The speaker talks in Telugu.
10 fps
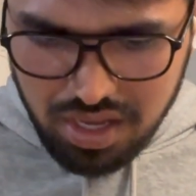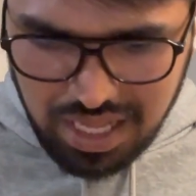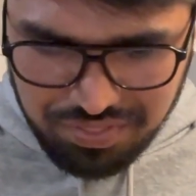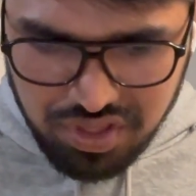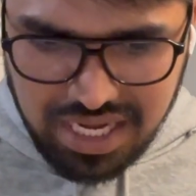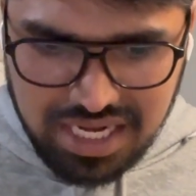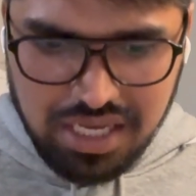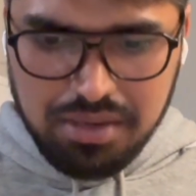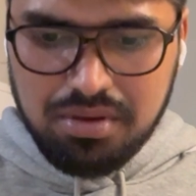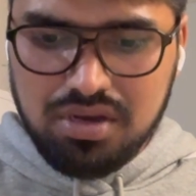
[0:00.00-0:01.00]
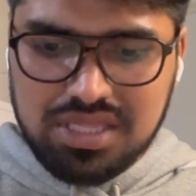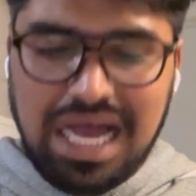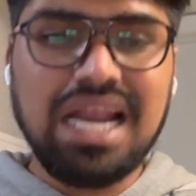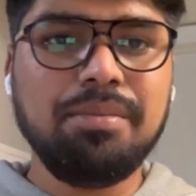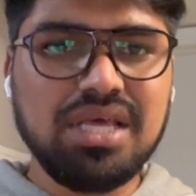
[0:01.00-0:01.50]
అందుకని
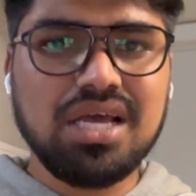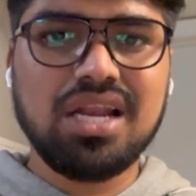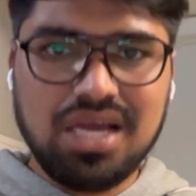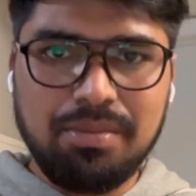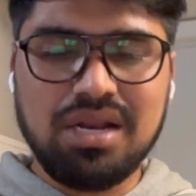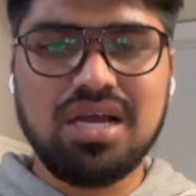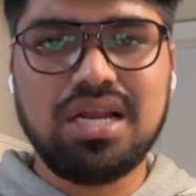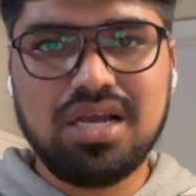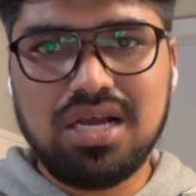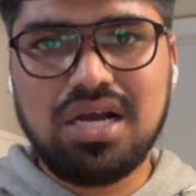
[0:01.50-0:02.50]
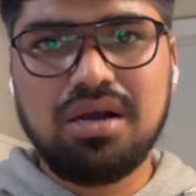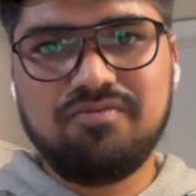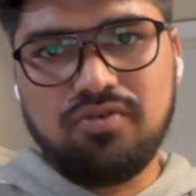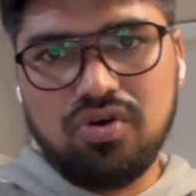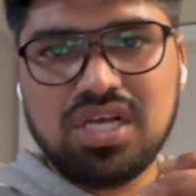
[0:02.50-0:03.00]
దాని మీద కనుక మనం కనుక
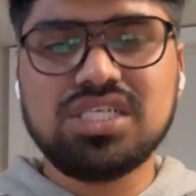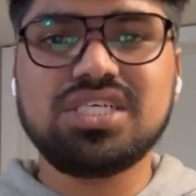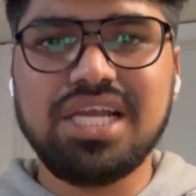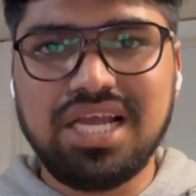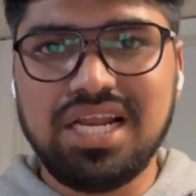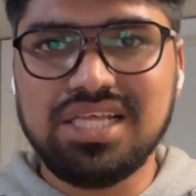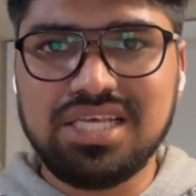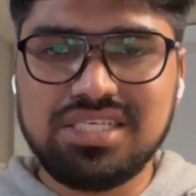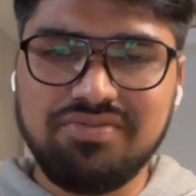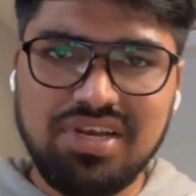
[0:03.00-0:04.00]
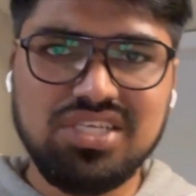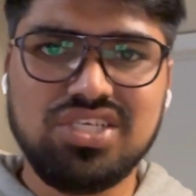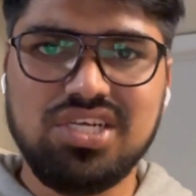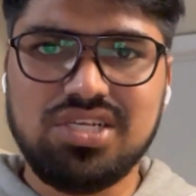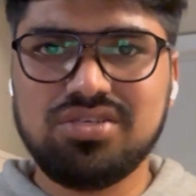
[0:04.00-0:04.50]
ఫోకస్ చేయగలిగితే సివిల్
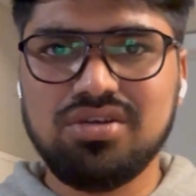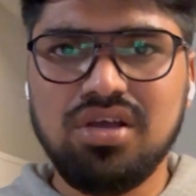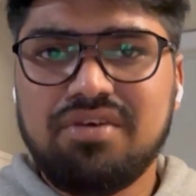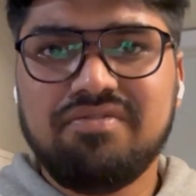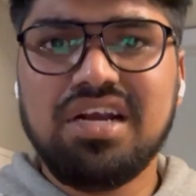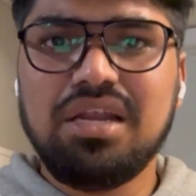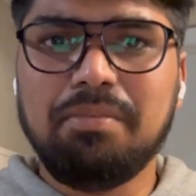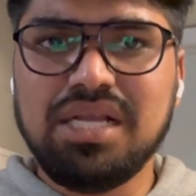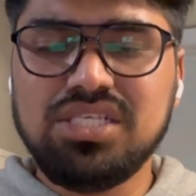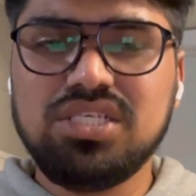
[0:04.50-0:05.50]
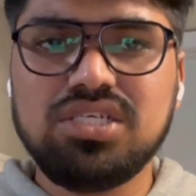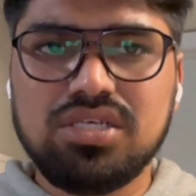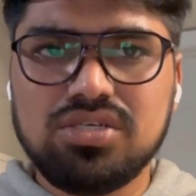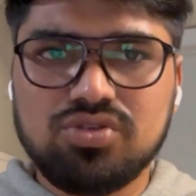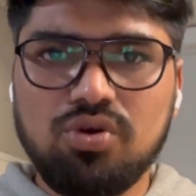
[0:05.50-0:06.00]
ఇంజనీర్స్ డెఫినెట్లీ మంచి
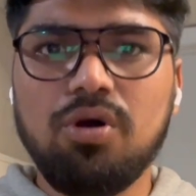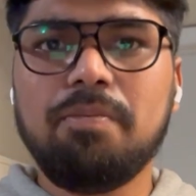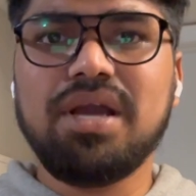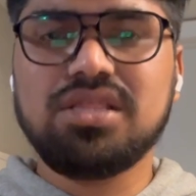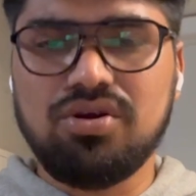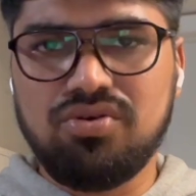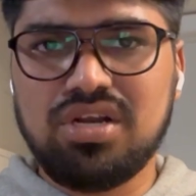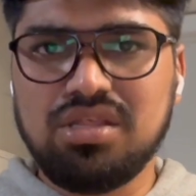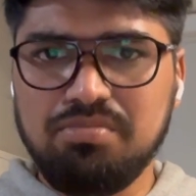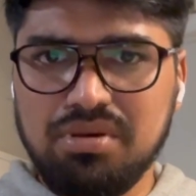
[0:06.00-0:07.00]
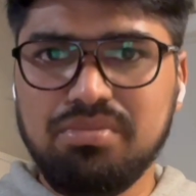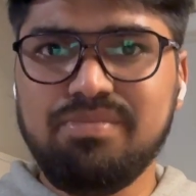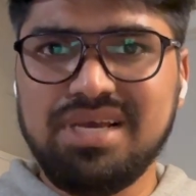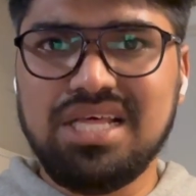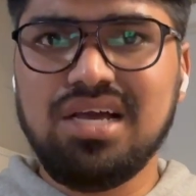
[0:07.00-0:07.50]
స్కోప్ అయితే ఉంటుంది బిమ్ము
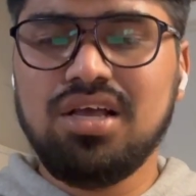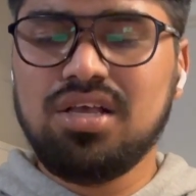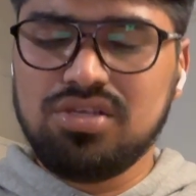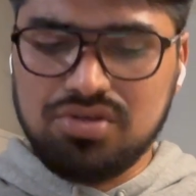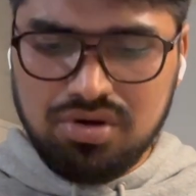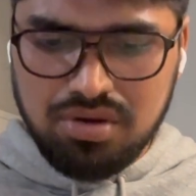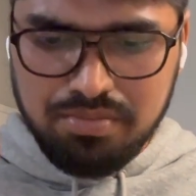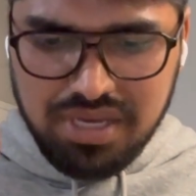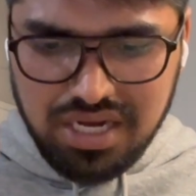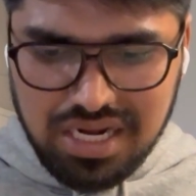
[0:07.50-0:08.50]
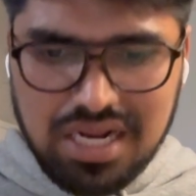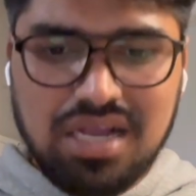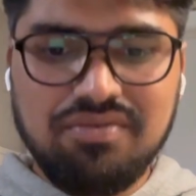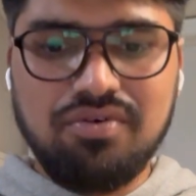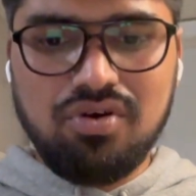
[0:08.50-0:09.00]
మీద సో మీరు కనుక
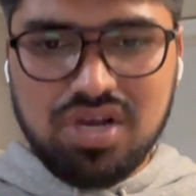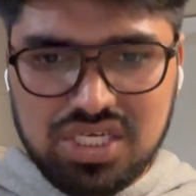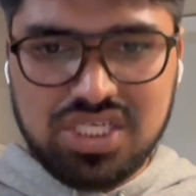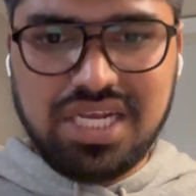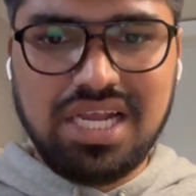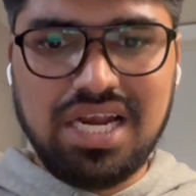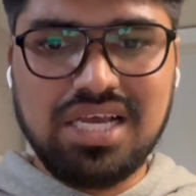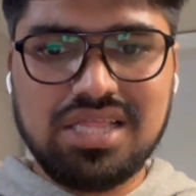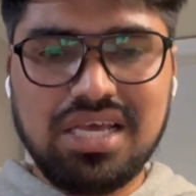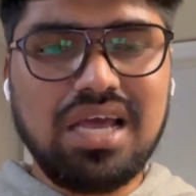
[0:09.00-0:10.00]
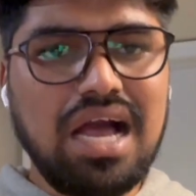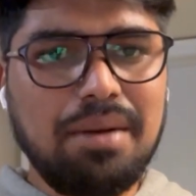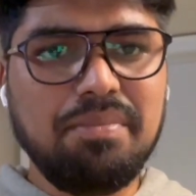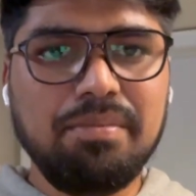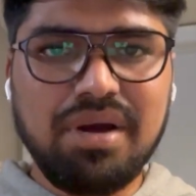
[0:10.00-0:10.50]
ఫోకస్ చేయగలిగితే ఆ
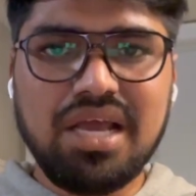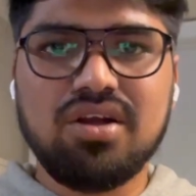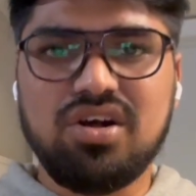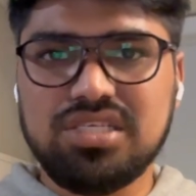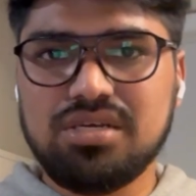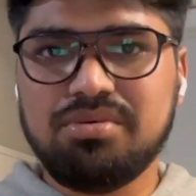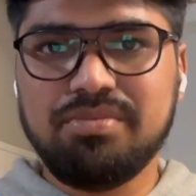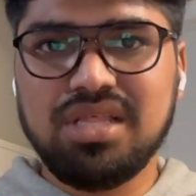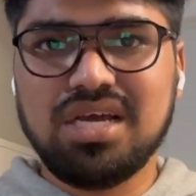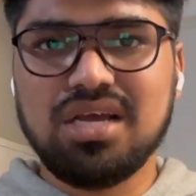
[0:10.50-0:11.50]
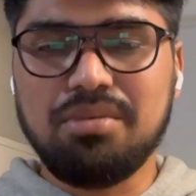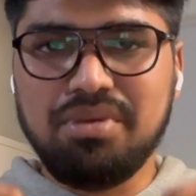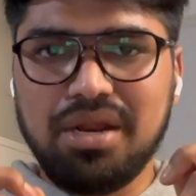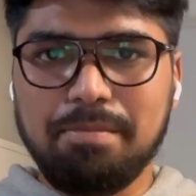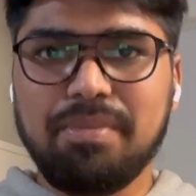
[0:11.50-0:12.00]
బిమ్ అనే కాన్సెప్ట్ మీద కనుక
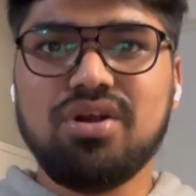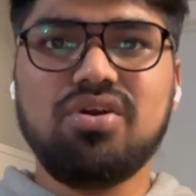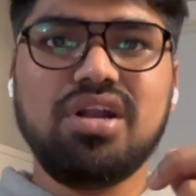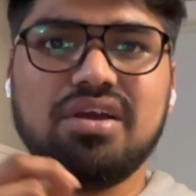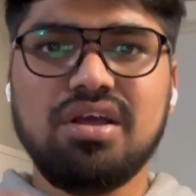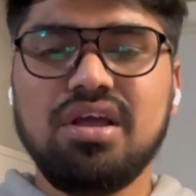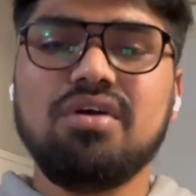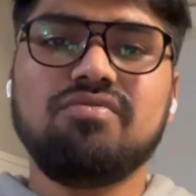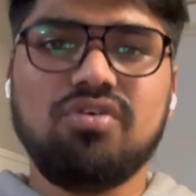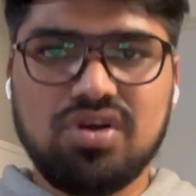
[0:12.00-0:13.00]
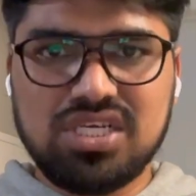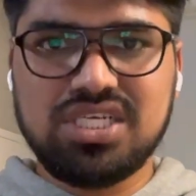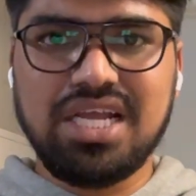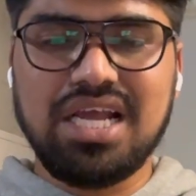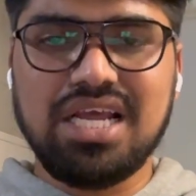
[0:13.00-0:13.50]
మీరు ఇప్పటి నుండే ఫోకస్
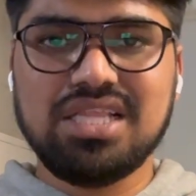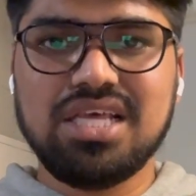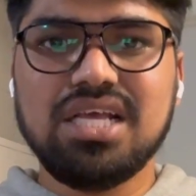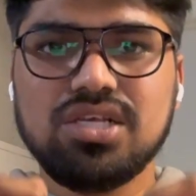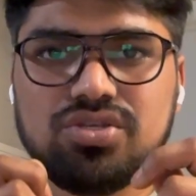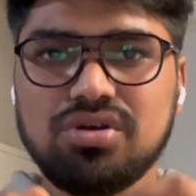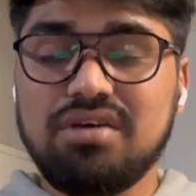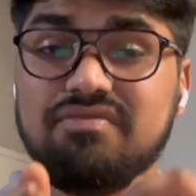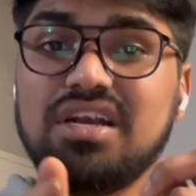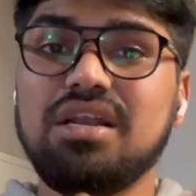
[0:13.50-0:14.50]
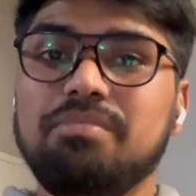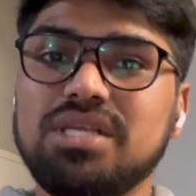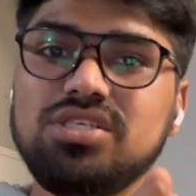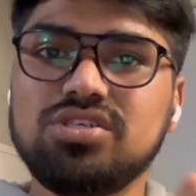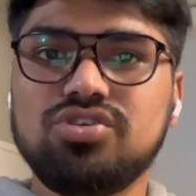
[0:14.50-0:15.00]
చేయగలిగితే సో డెఫినెట్లీ
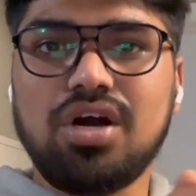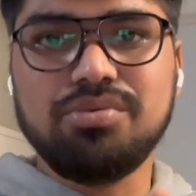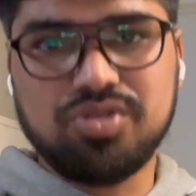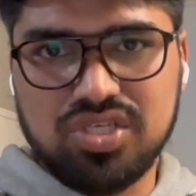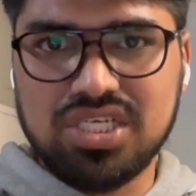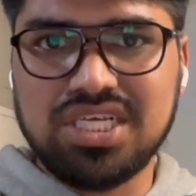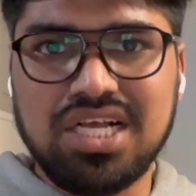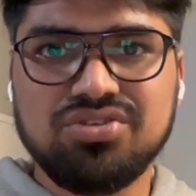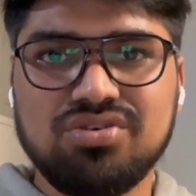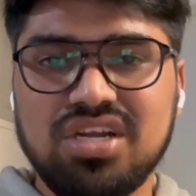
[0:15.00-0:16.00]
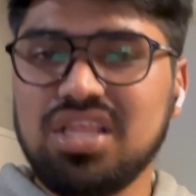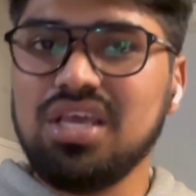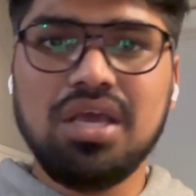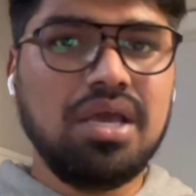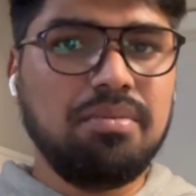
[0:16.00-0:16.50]
మంచి జాబ్స్ వచ్చే ఛాన్స్ ఉంటుంది
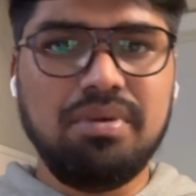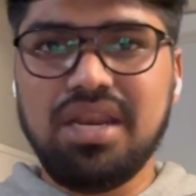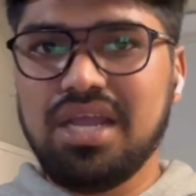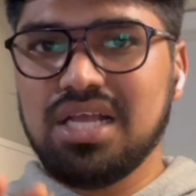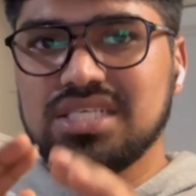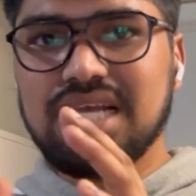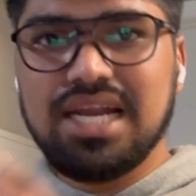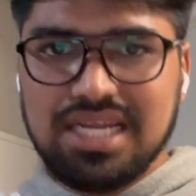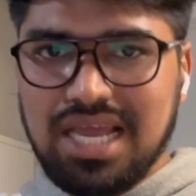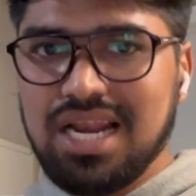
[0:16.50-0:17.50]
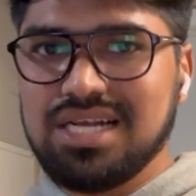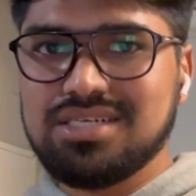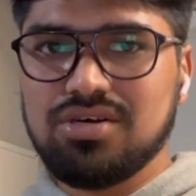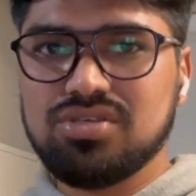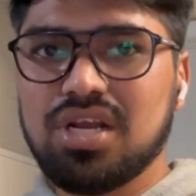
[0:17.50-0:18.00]
మీరు ఏ సైట్కి
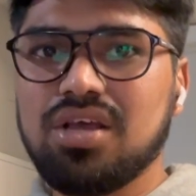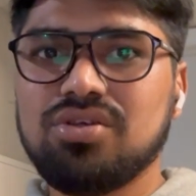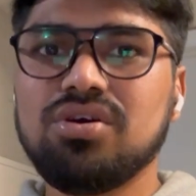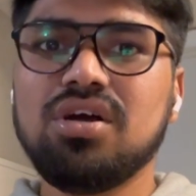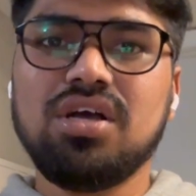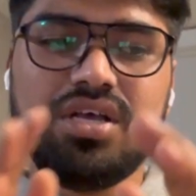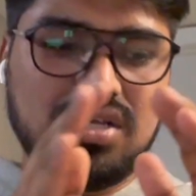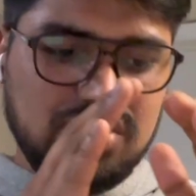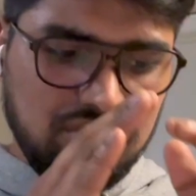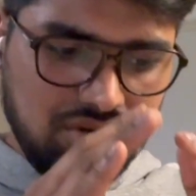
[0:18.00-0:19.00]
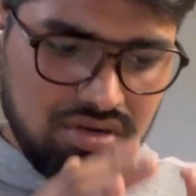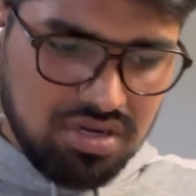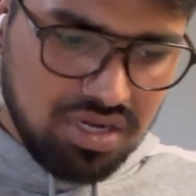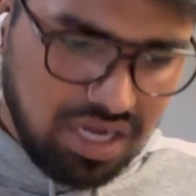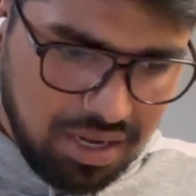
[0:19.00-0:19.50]
వెళ్ళాల్సిన అవసరం లేదు సో
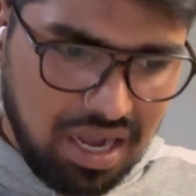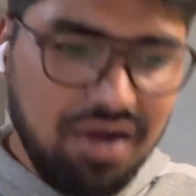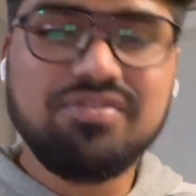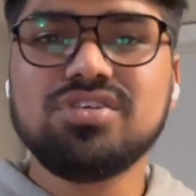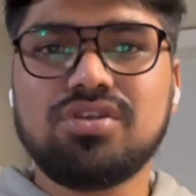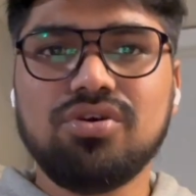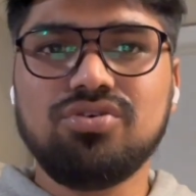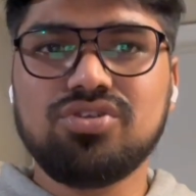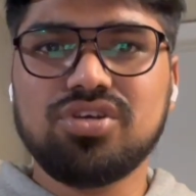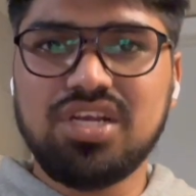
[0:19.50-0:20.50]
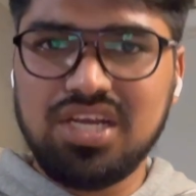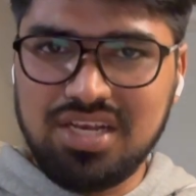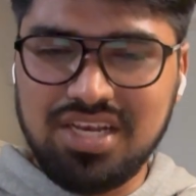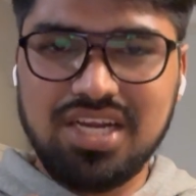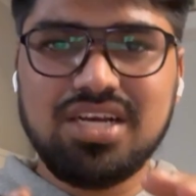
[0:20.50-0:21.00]
ఆఫీస్లో కూర్చొని
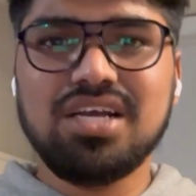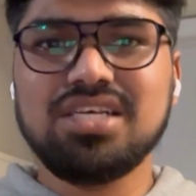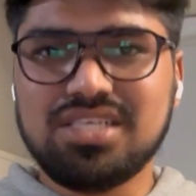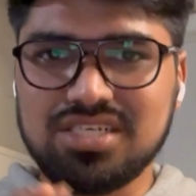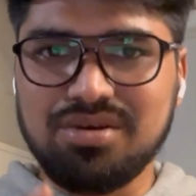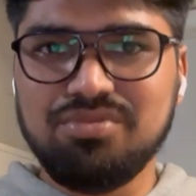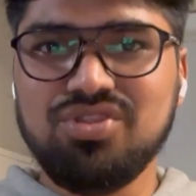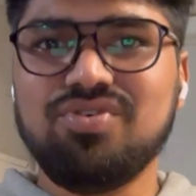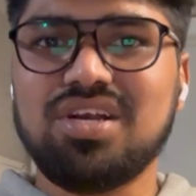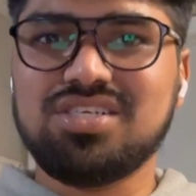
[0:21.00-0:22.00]
నీట్గా సిస్టమ్ ముందు వర్క్